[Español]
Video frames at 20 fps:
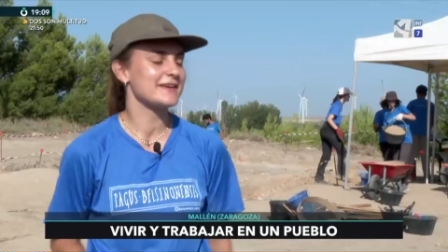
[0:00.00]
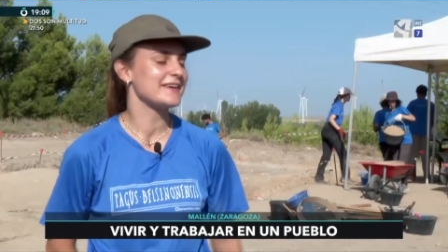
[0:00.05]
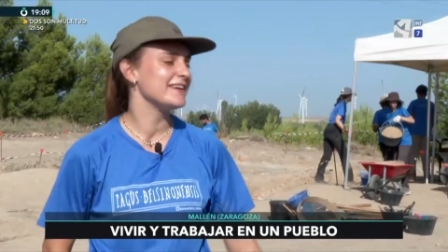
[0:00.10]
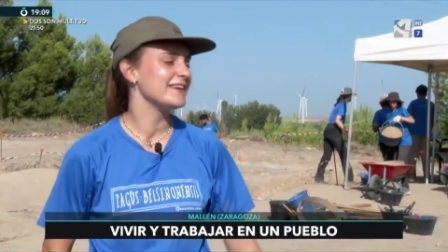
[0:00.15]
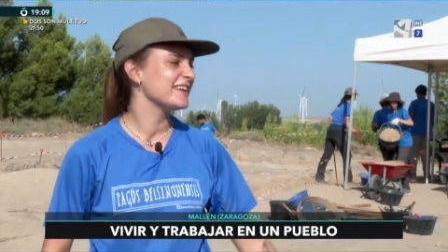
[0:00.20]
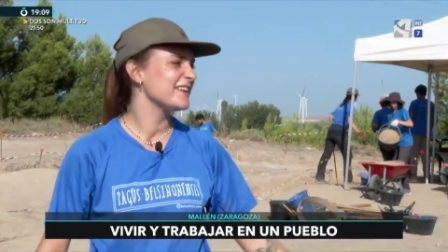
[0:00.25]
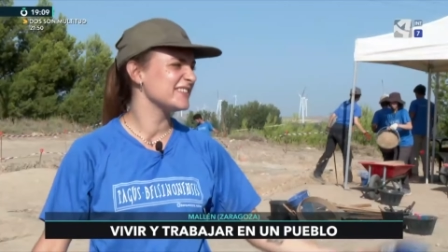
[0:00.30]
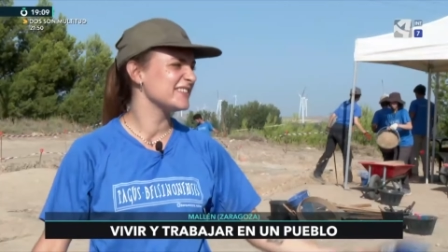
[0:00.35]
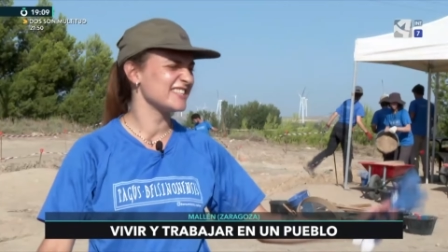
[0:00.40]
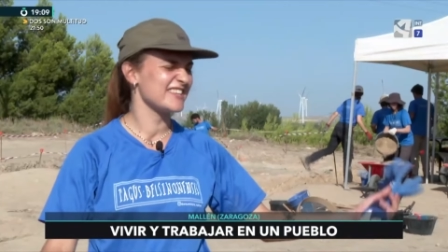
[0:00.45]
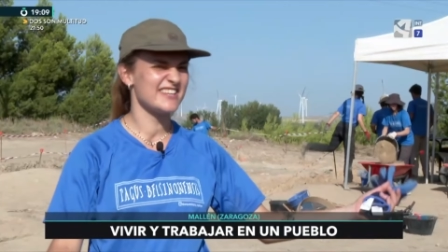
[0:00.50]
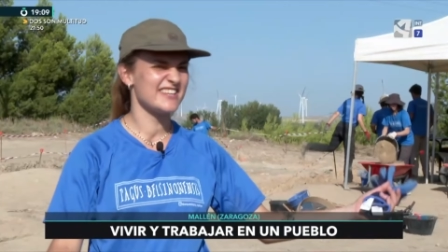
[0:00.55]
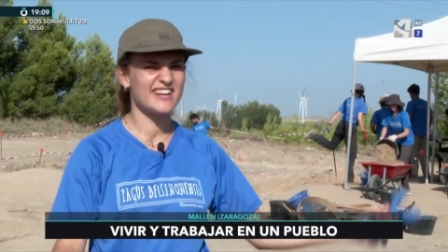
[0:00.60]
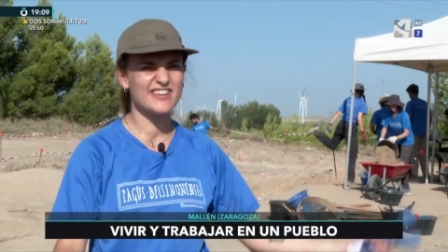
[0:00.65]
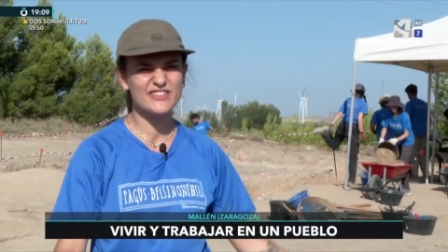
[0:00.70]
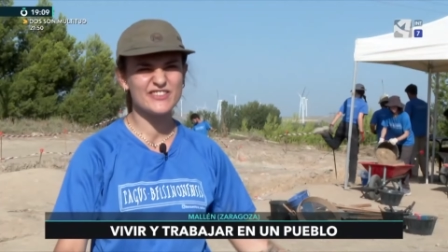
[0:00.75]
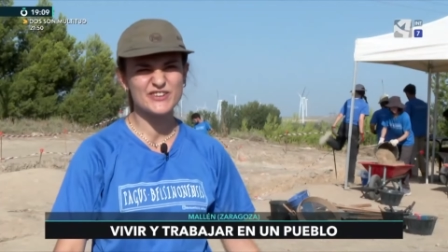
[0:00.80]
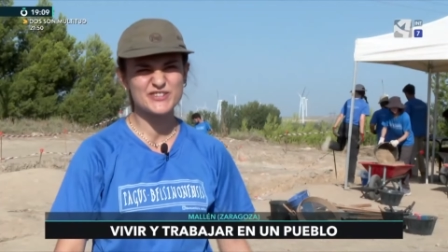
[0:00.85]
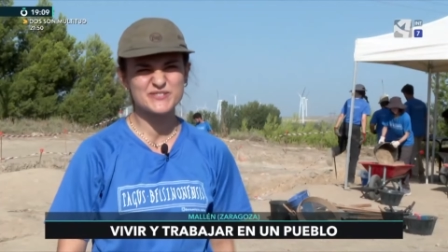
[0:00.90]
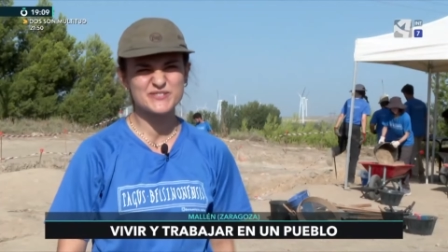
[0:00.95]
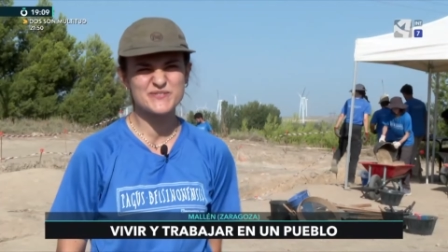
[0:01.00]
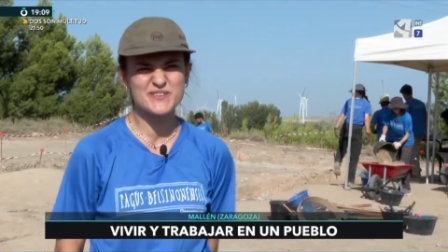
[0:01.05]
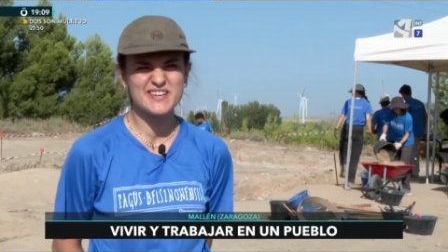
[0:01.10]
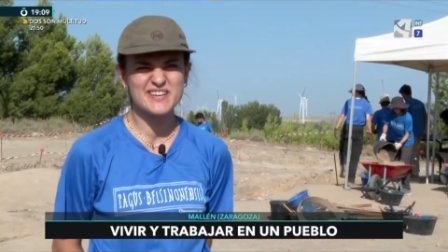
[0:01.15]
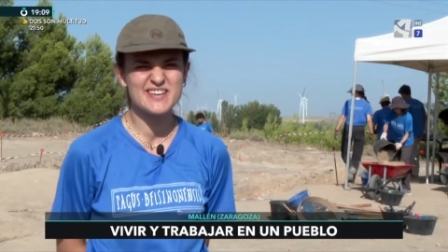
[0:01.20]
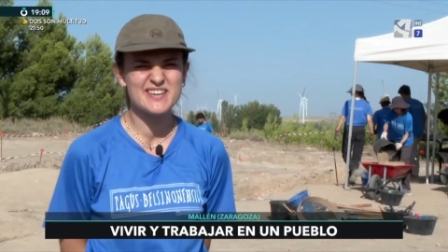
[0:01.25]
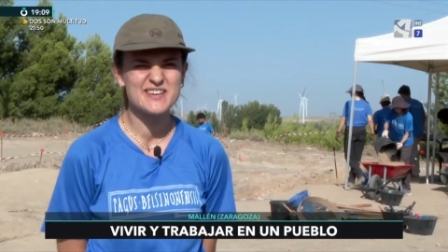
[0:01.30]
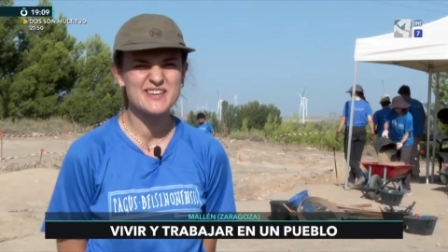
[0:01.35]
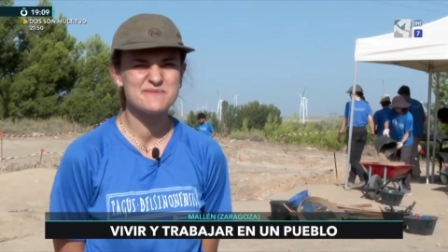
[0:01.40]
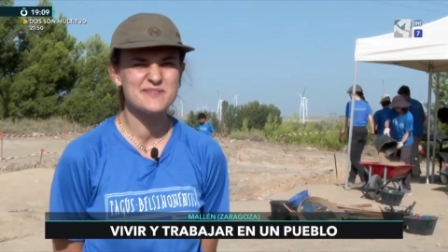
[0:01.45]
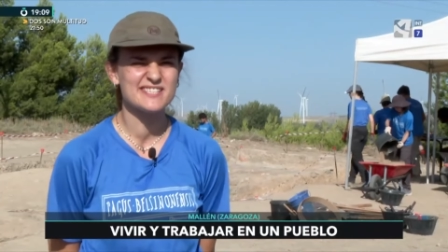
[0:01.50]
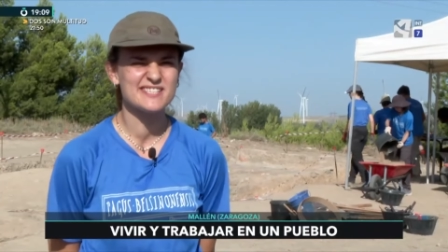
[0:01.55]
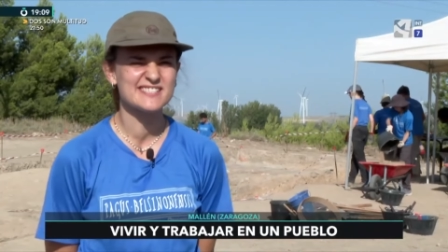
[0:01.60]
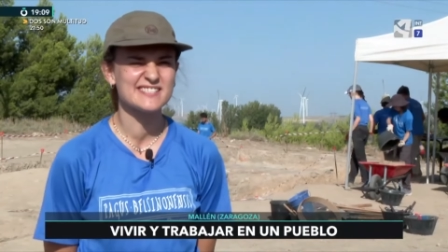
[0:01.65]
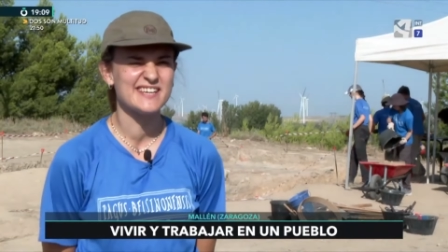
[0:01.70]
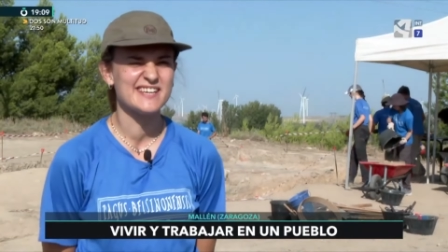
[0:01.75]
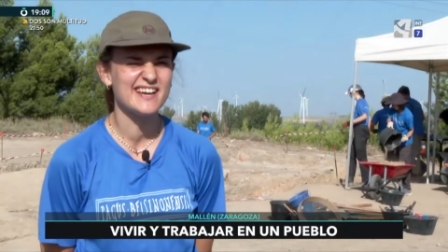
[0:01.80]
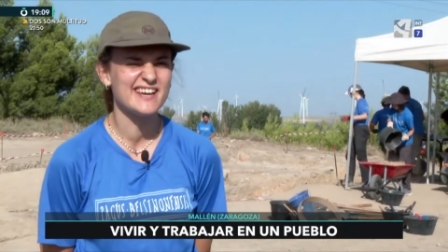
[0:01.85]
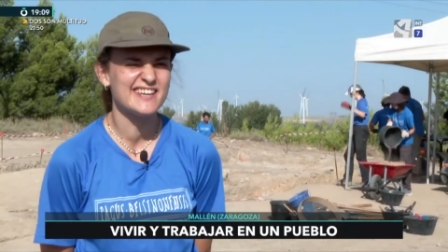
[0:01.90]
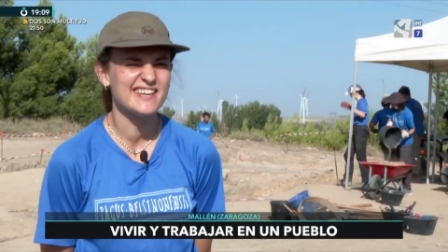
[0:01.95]
que, vas a hacer ahí dos eh,
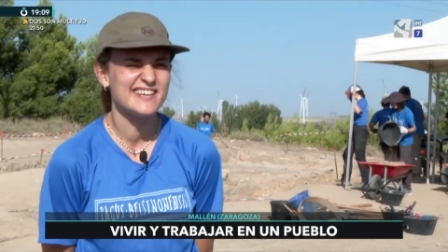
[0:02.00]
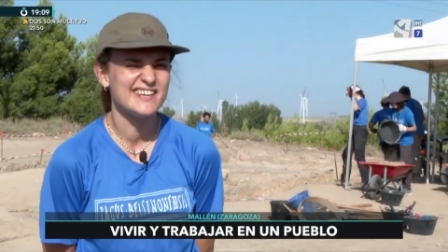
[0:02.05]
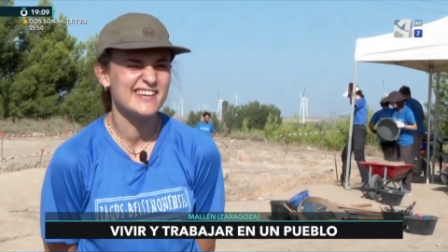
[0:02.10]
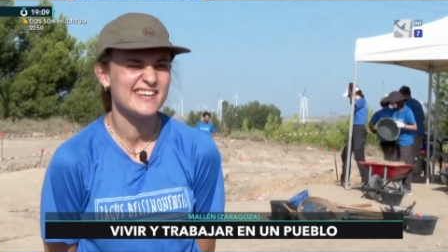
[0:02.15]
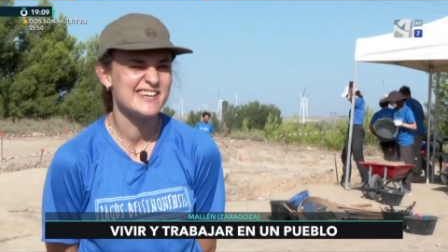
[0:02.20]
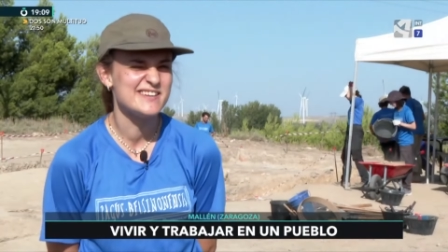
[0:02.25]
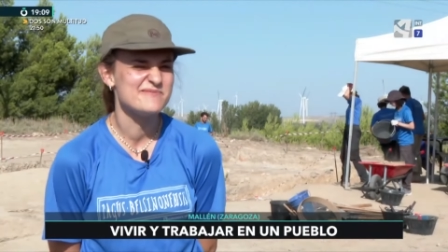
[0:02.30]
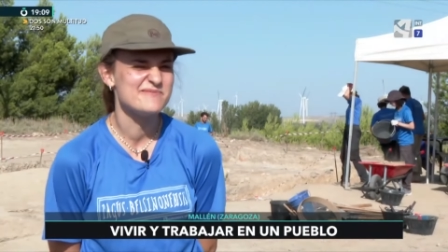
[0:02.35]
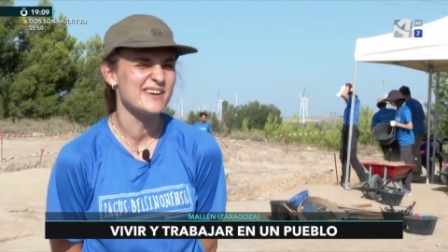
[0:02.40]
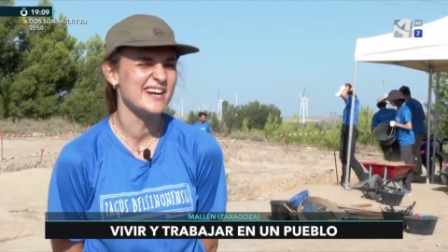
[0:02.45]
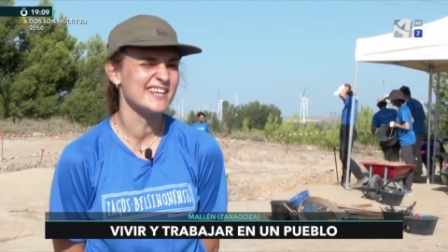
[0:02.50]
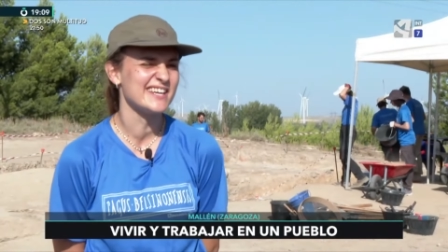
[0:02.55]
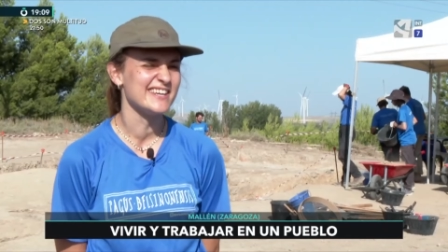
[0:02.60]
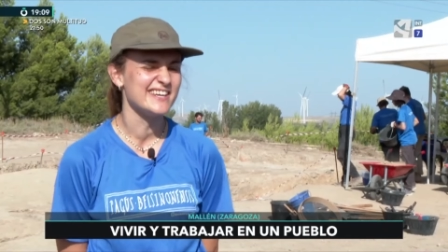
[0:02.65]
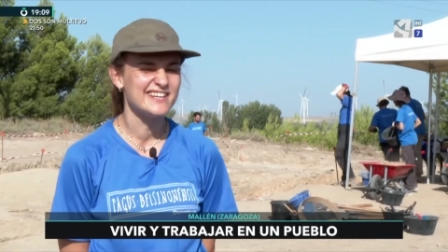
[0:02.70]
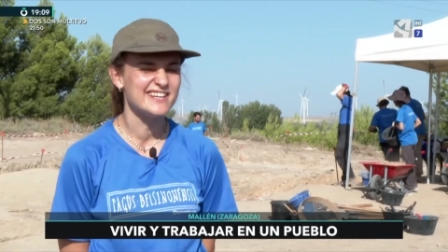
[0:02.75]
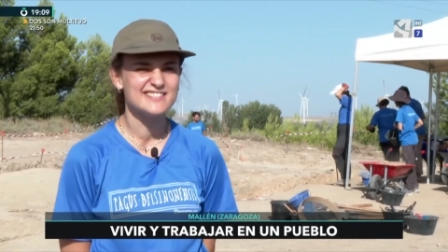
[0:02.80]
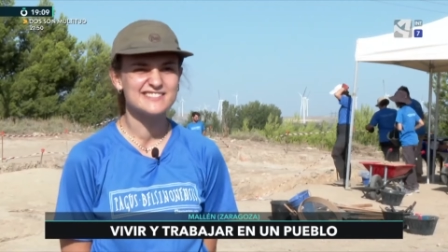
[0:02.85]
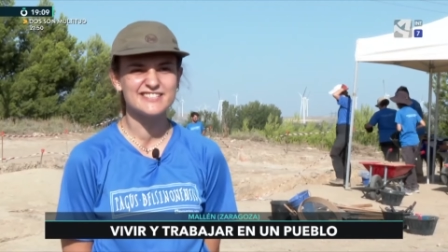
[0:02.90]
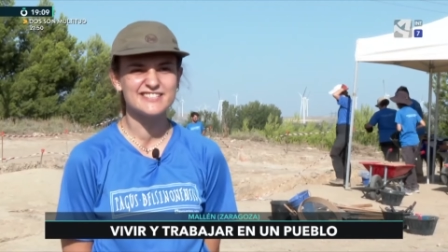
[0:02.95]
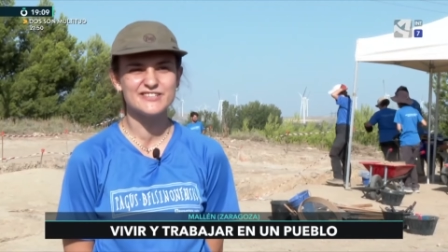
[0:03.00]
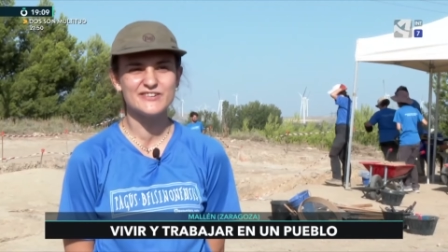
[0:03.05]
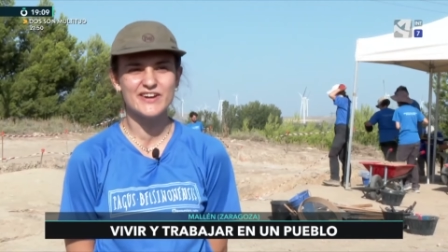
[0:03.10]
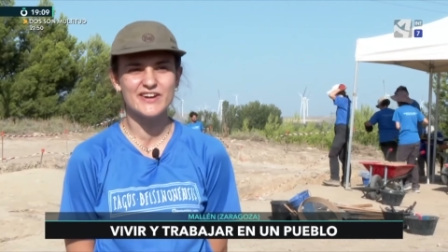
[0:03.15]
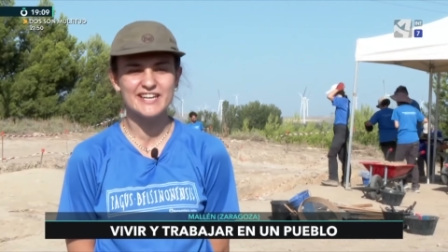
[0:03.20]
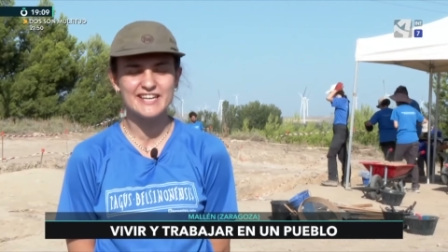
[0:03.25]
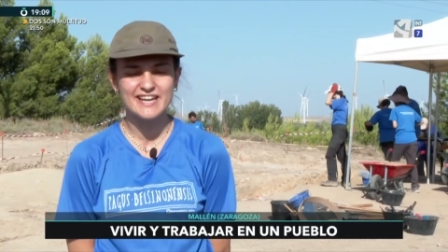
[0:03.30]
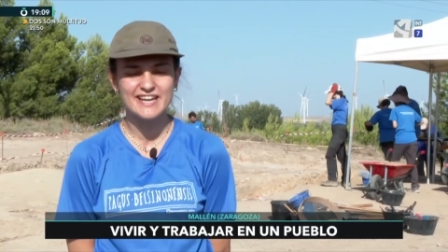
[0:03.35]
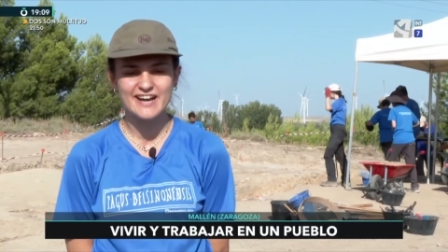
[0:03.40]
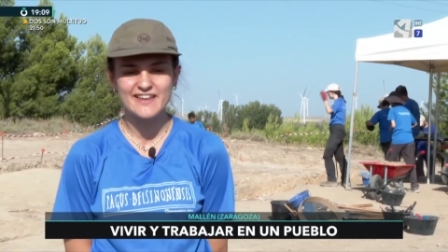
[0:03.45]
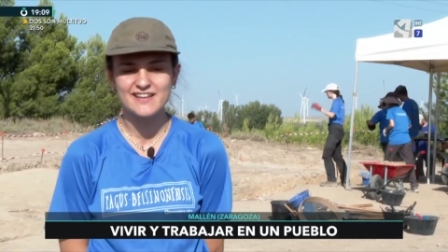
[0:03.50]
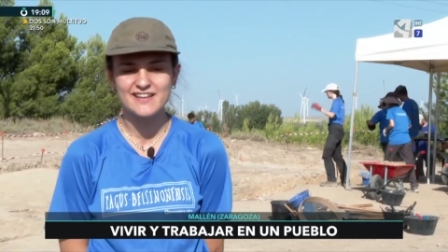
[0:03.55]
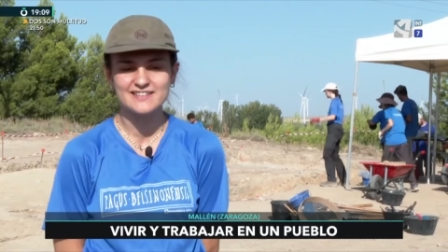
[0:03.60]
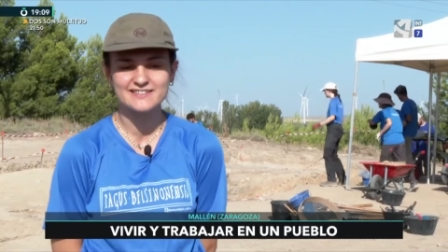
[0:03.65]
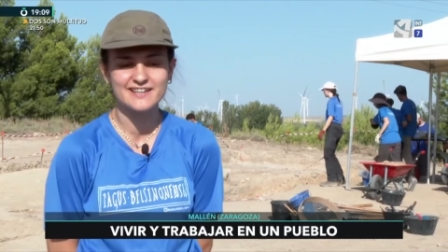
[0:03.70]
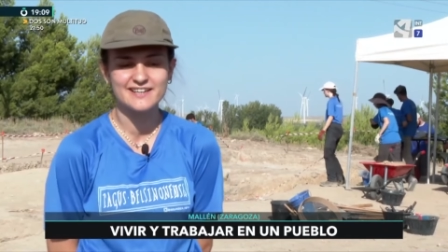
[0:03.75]
meses ahí en Mayen si no hay nada,